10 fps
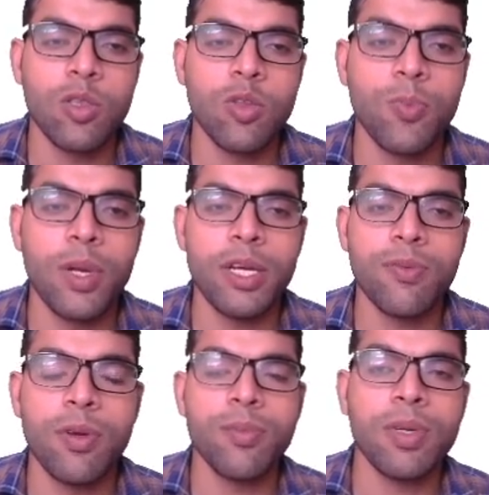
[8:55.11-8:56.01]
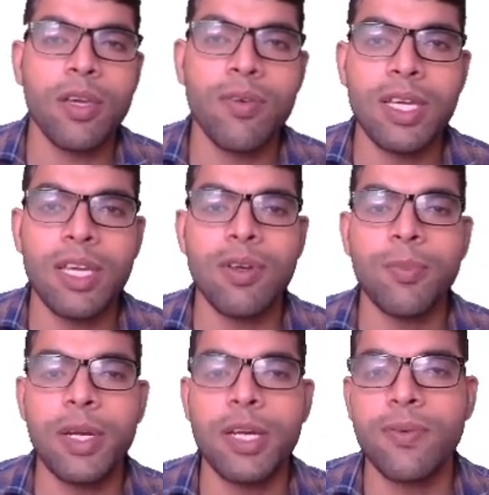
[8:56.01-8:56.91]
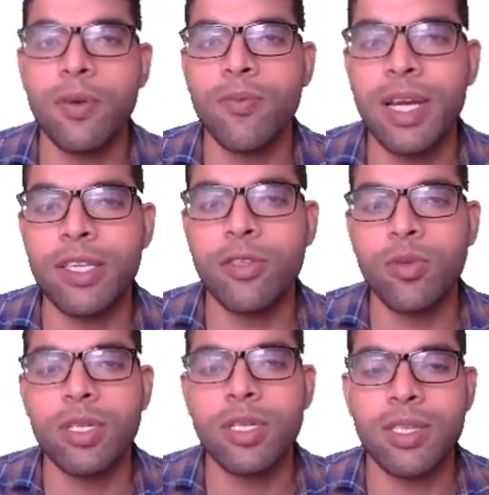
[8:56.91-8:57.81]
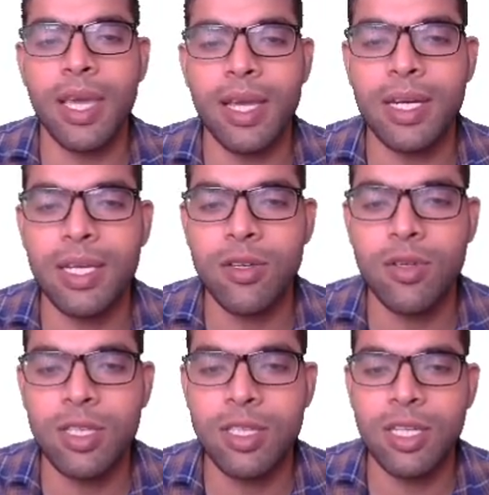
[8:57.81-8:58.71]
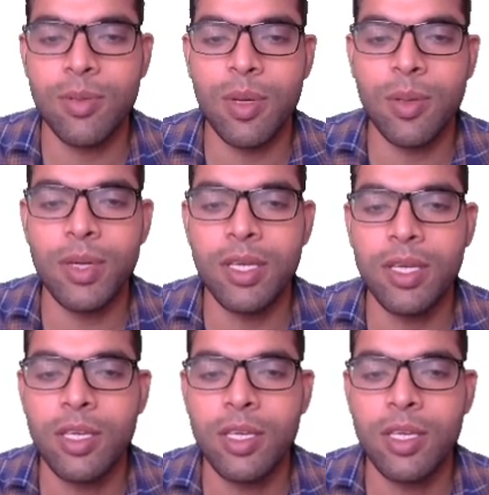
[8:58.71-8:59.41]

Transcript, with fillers: तो प्लेटफॉर्म केवल केवल प्लेटफॉर्म वाली दूरी तय कर रही होगी कितने समय में